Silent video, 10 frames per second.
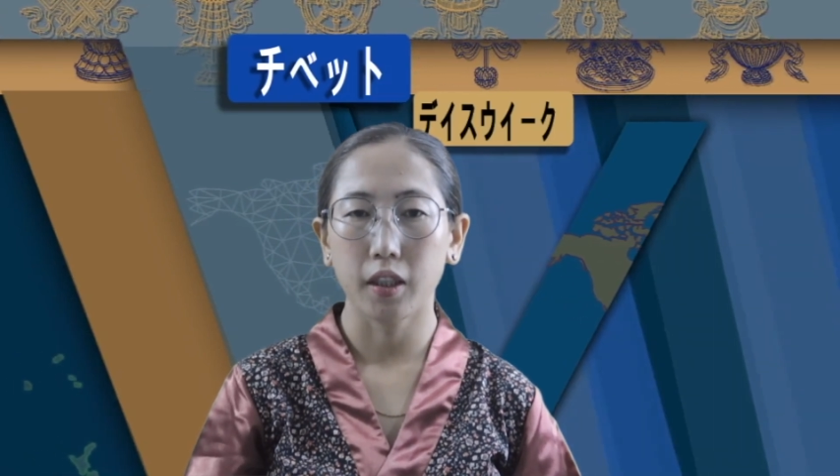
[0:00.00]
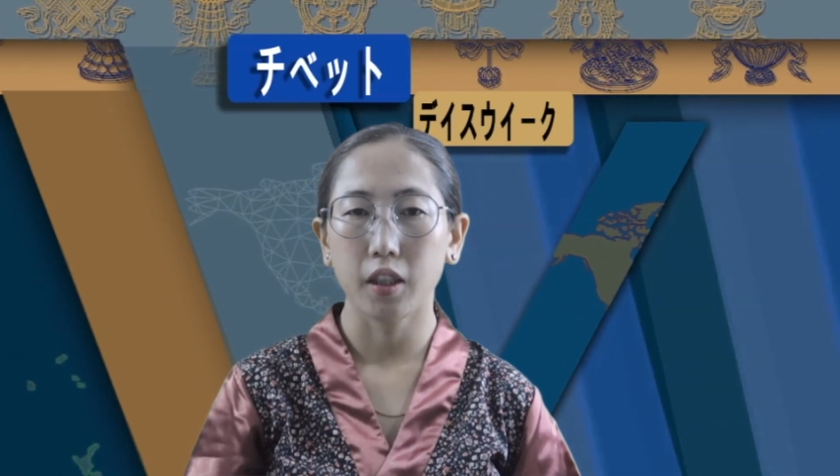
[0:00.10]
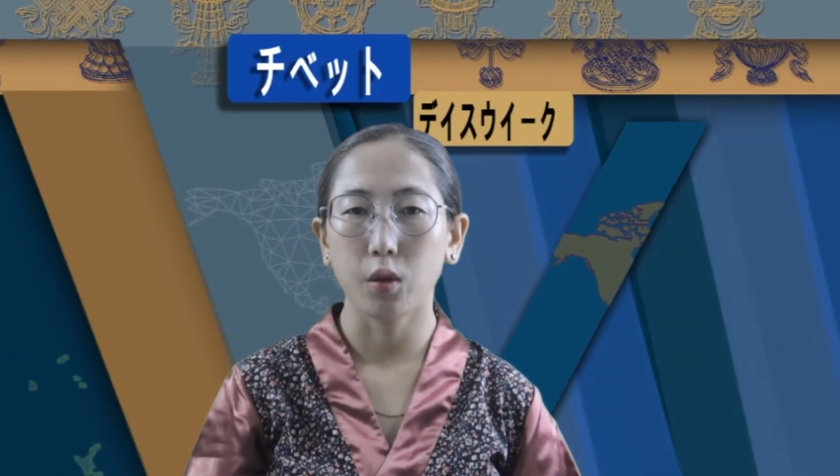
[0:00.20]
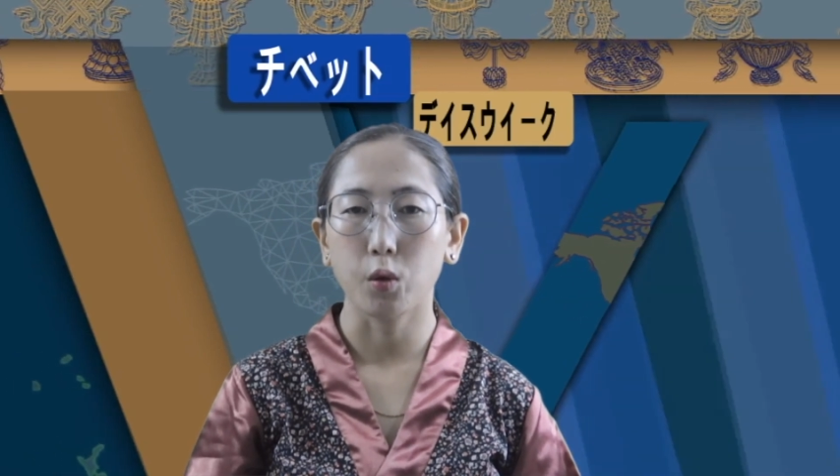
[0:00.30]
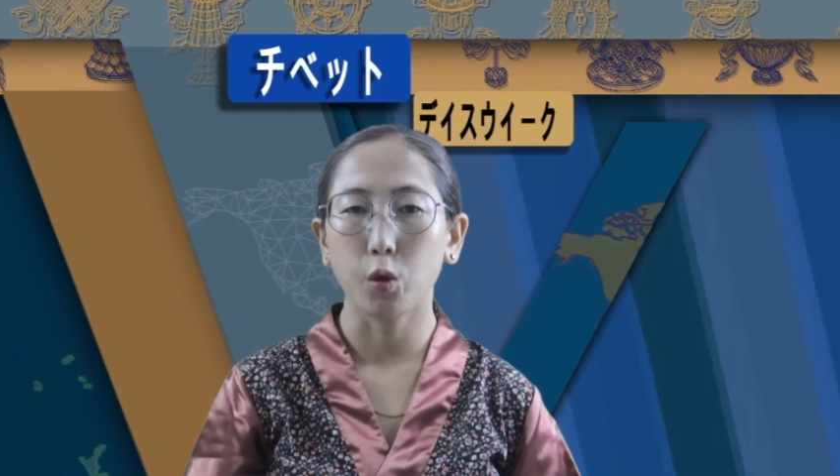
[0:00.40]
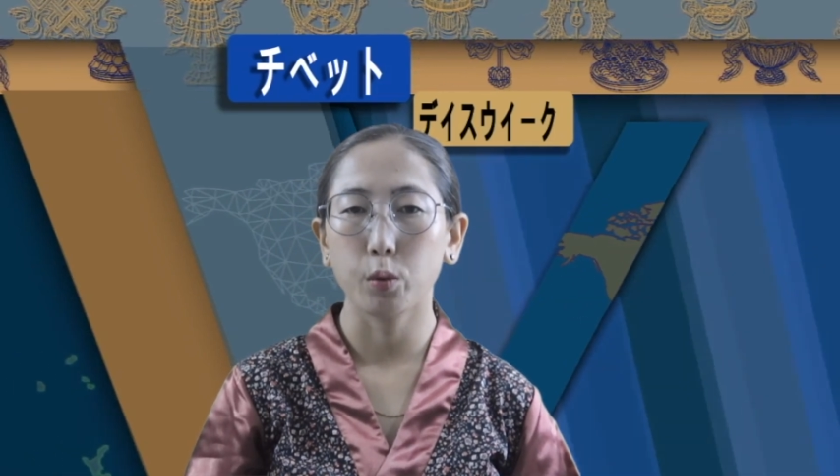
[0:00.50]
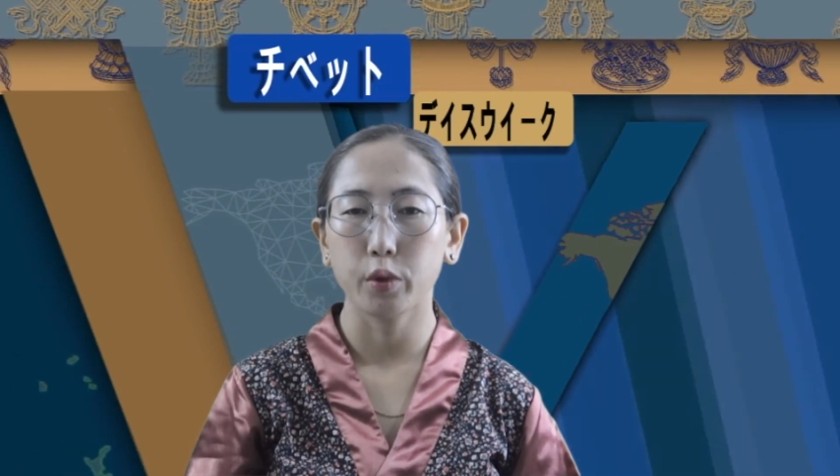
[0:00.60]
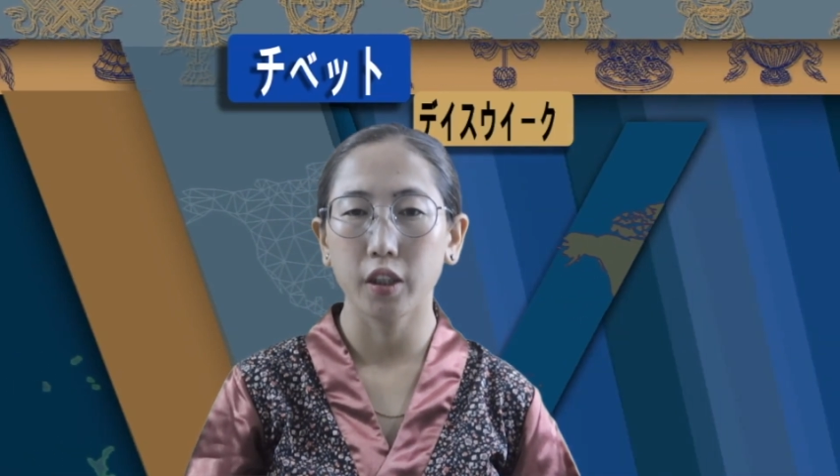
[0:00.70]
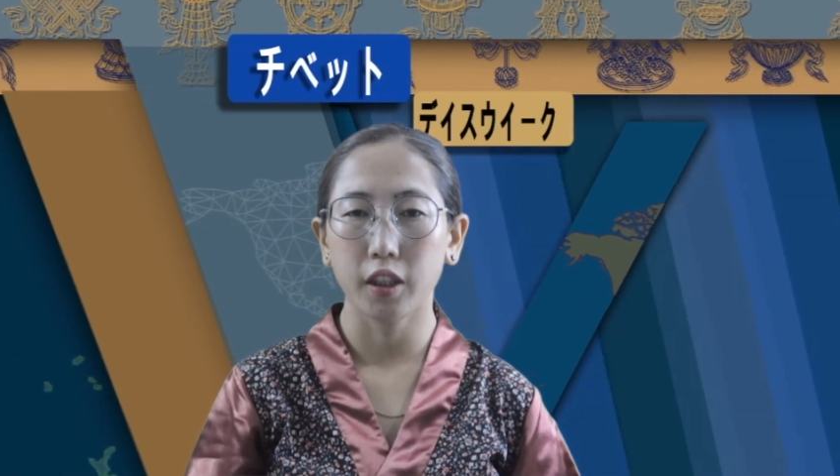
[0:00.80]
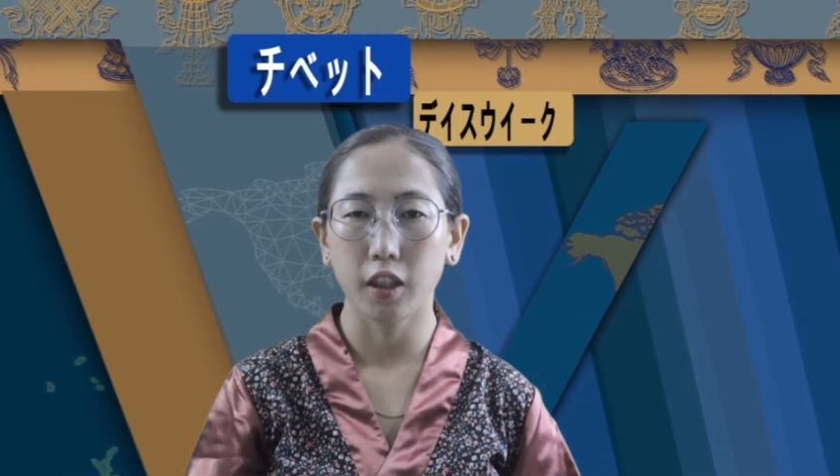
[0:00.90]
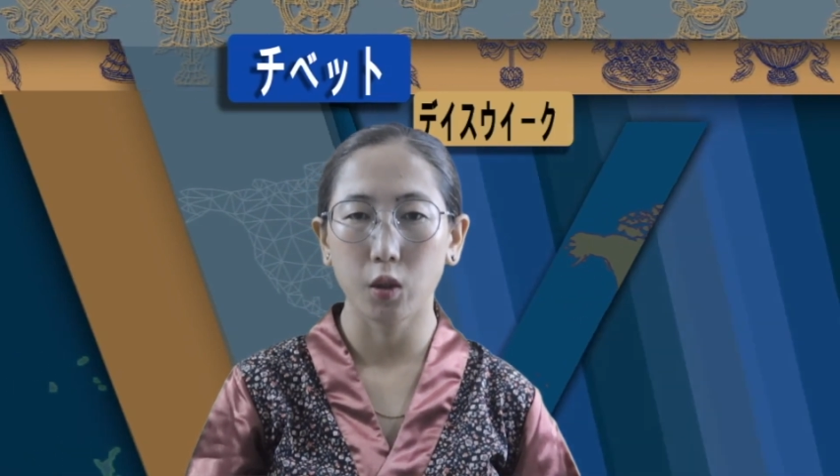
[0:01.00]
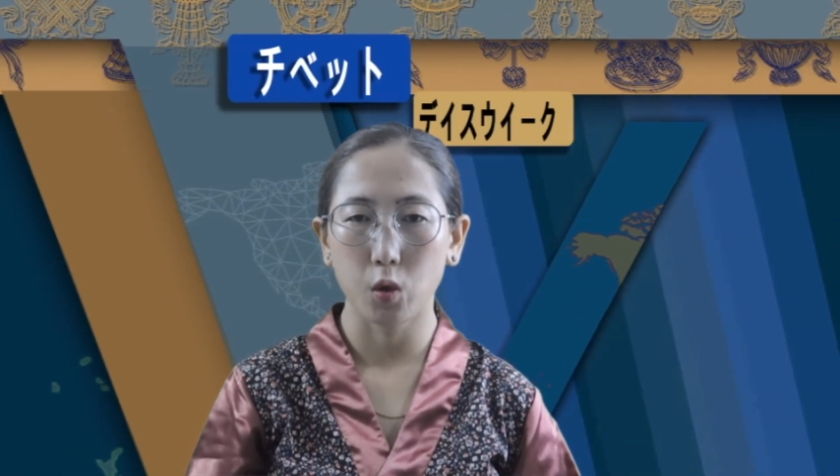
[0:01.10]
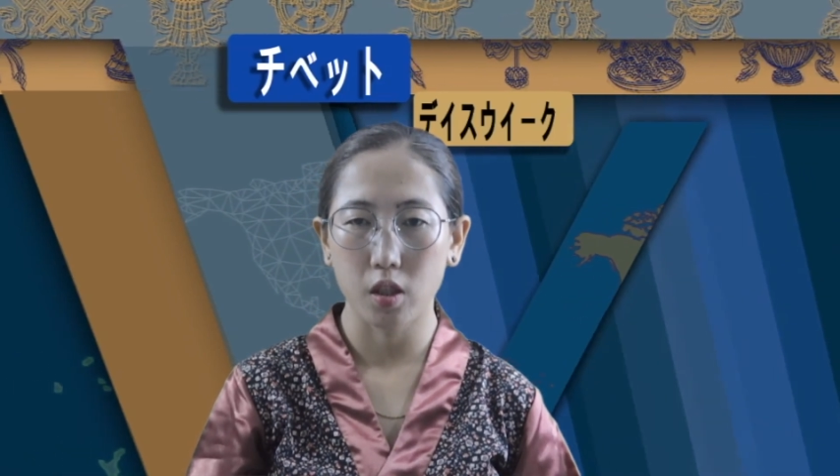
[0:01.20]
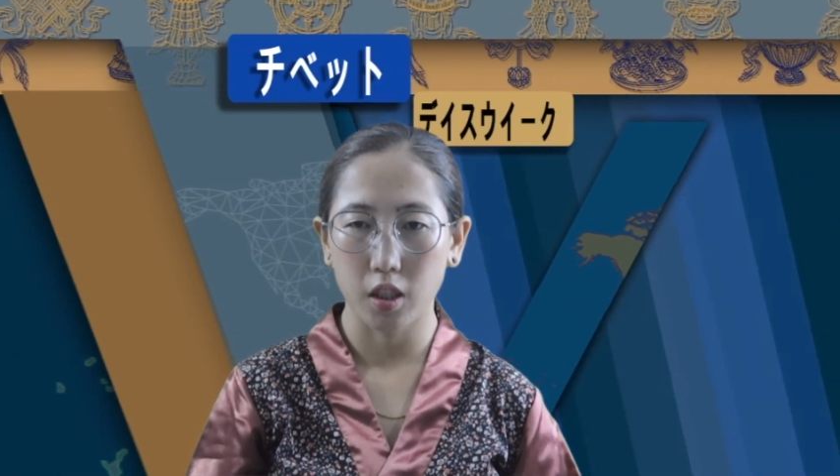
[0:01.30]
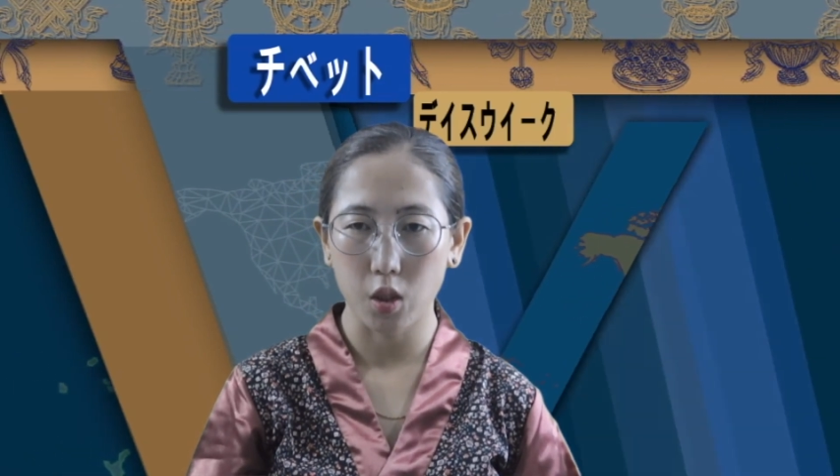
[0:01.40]
での公務の一環と
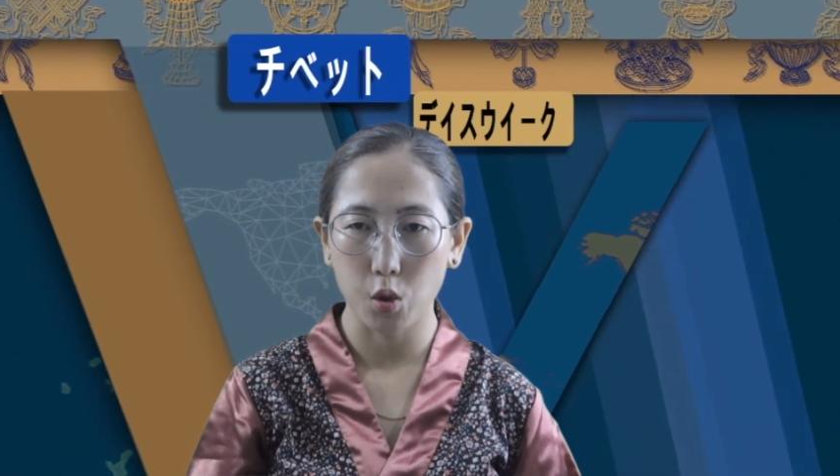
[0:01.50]
して